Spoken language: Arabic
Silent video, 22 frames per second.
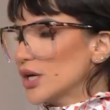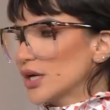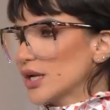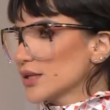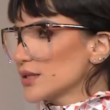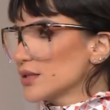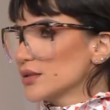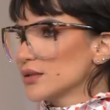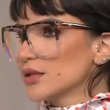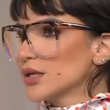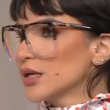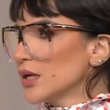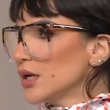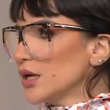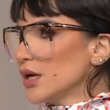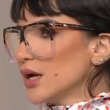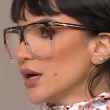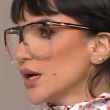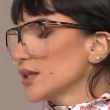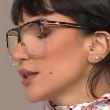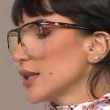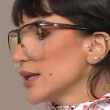كان
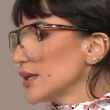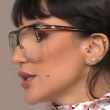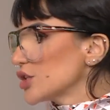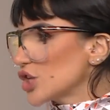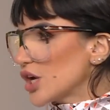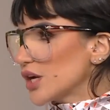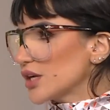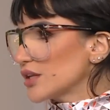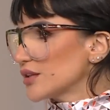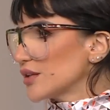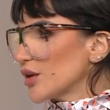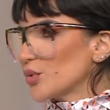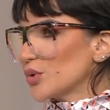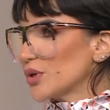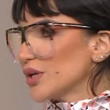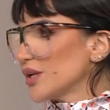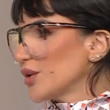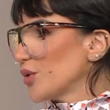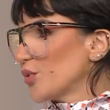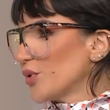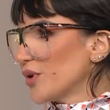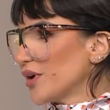هتلاقيني شعري
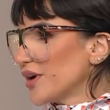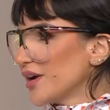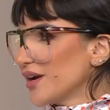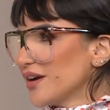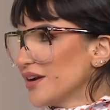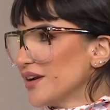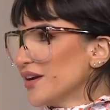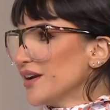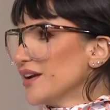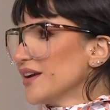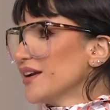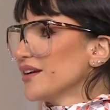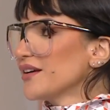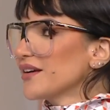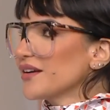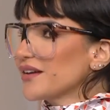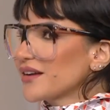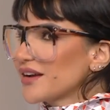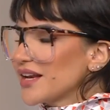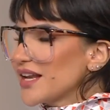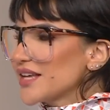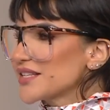طويل مم. و
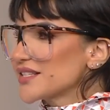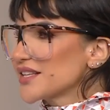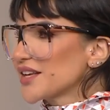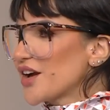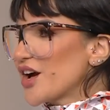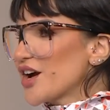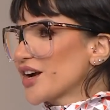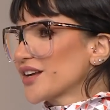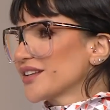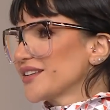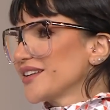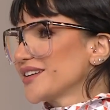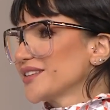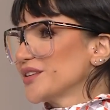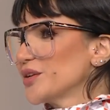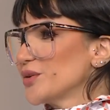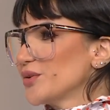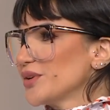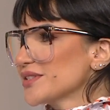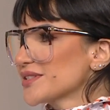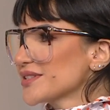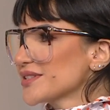كلاسيك اكثر يمكن